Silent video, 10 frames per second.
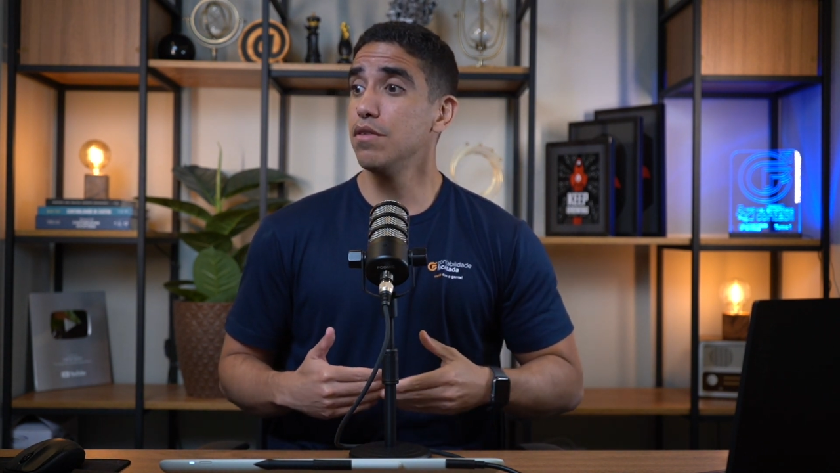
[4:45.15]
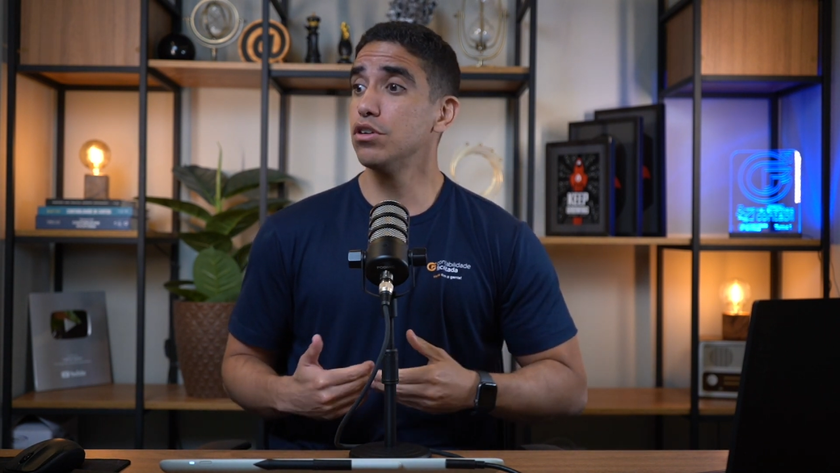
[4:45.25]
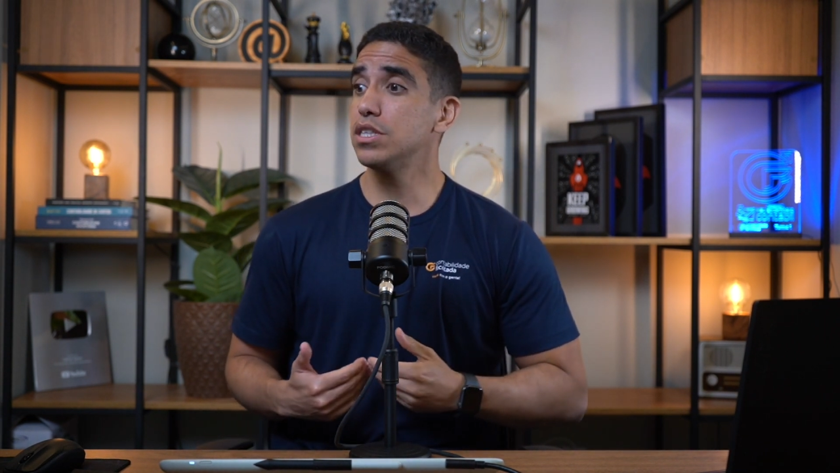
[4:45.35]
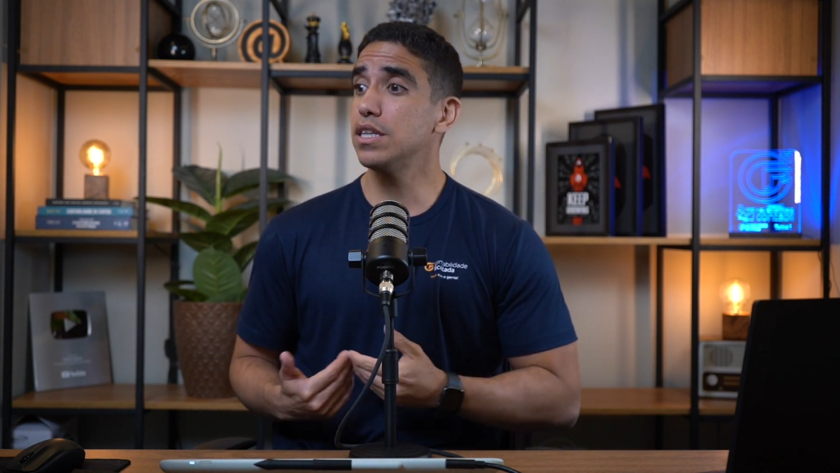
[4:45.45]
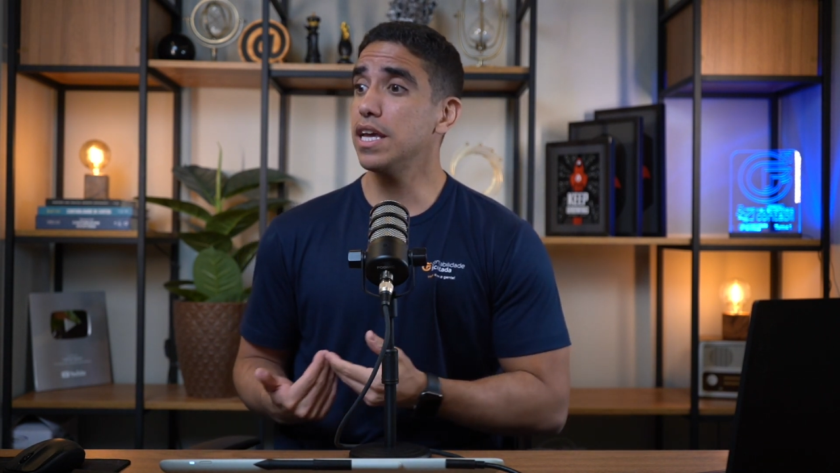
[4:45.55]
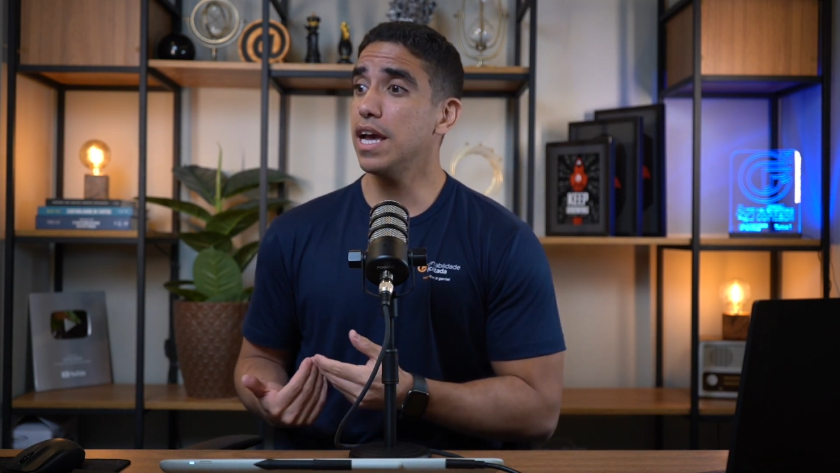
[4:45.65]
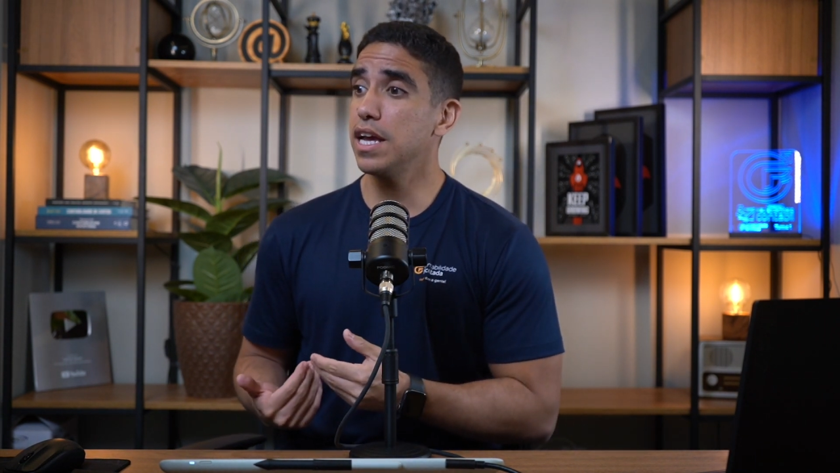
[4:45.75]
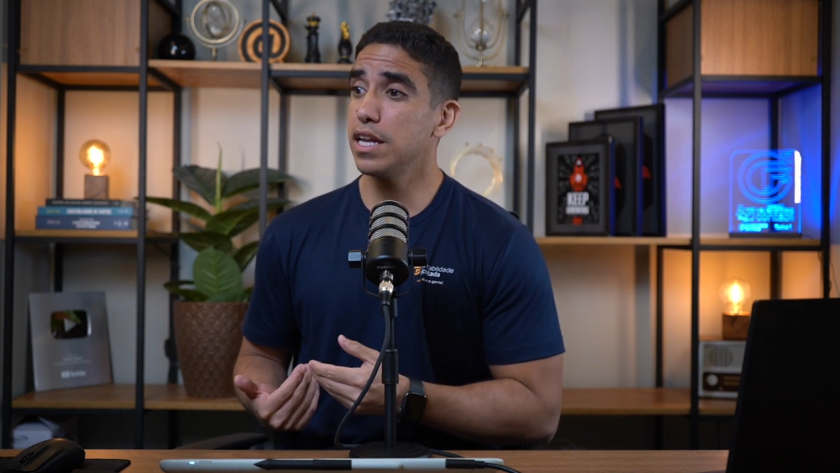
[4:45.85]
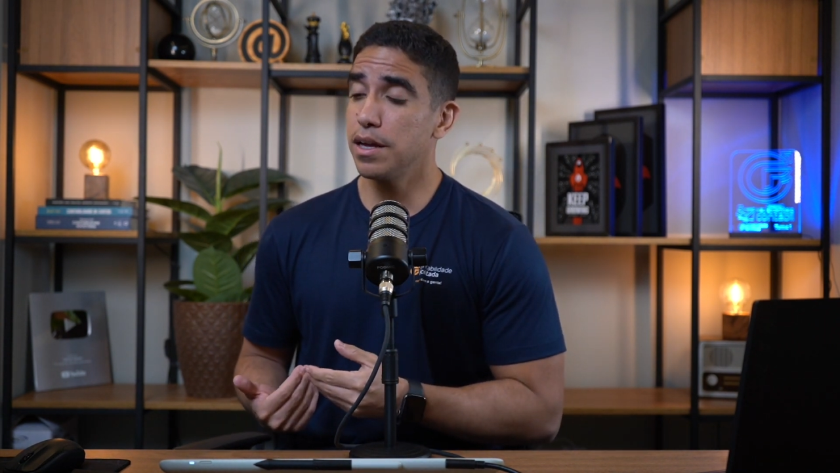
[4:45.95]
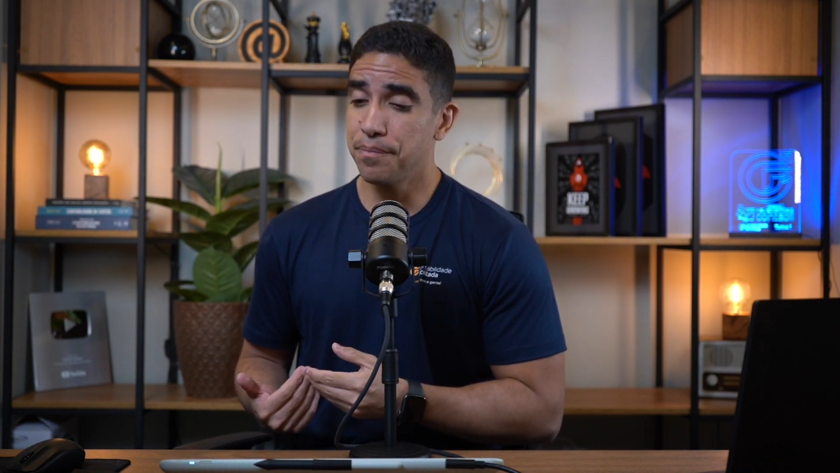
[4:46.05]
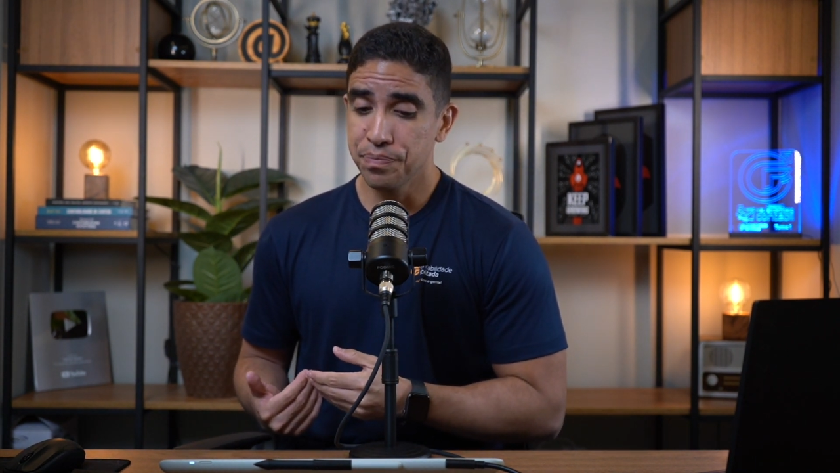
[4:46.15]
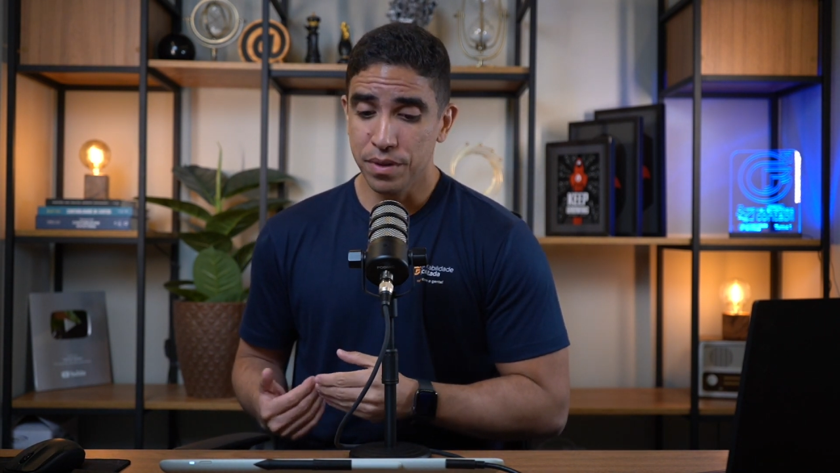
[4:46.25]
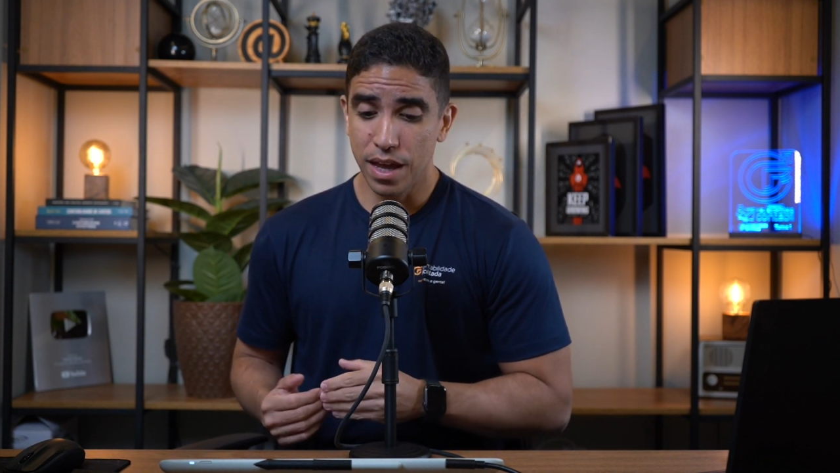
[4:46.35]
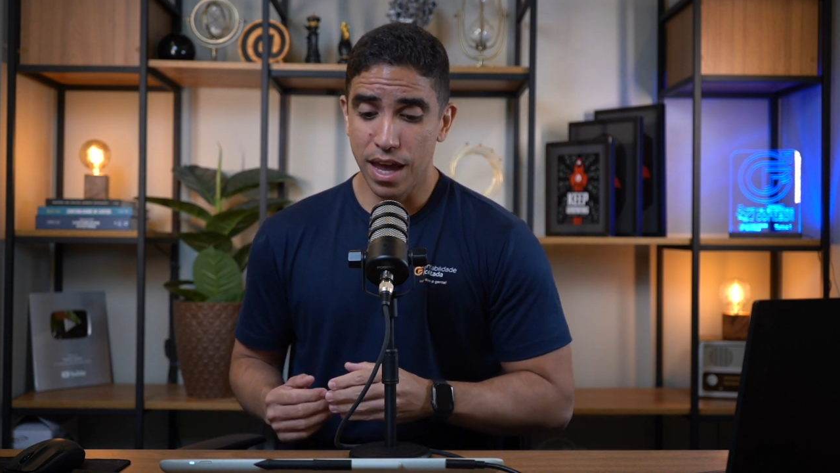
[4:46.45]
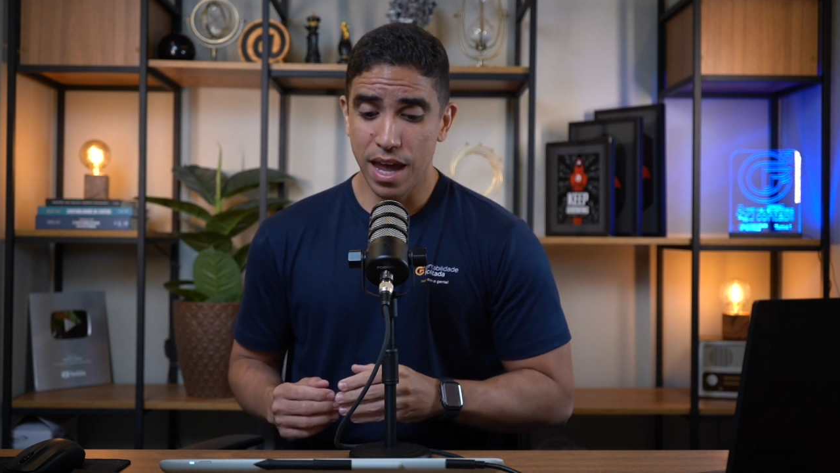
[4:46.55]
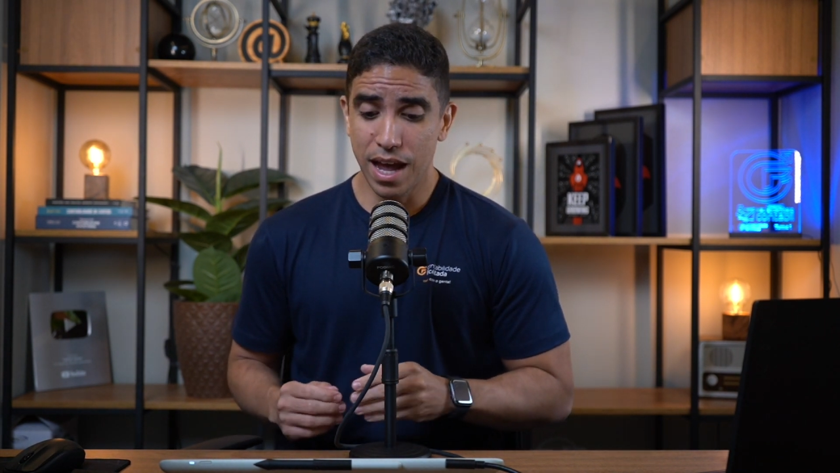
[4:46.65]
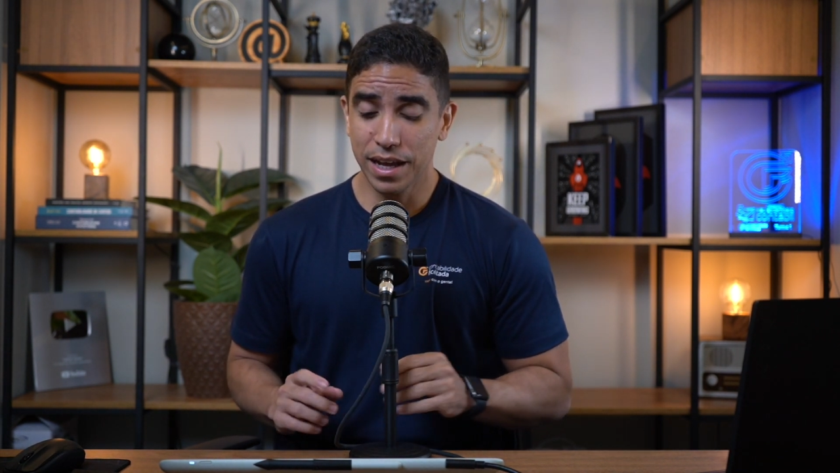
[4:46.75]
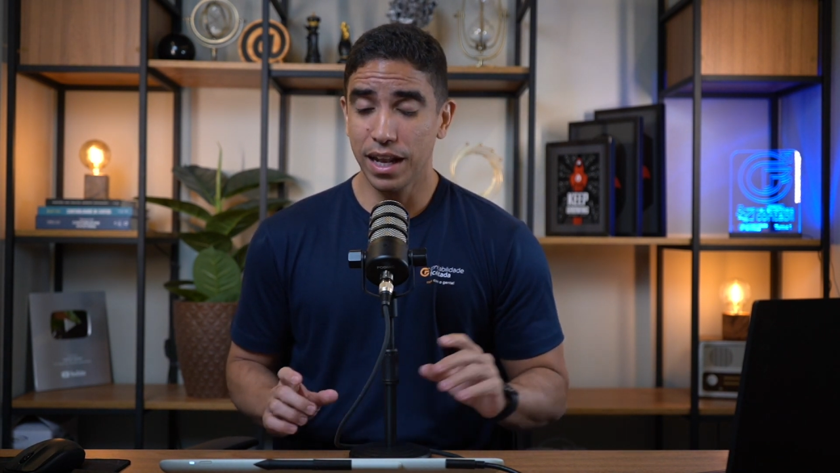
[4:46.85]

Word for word: E você tem ainda é,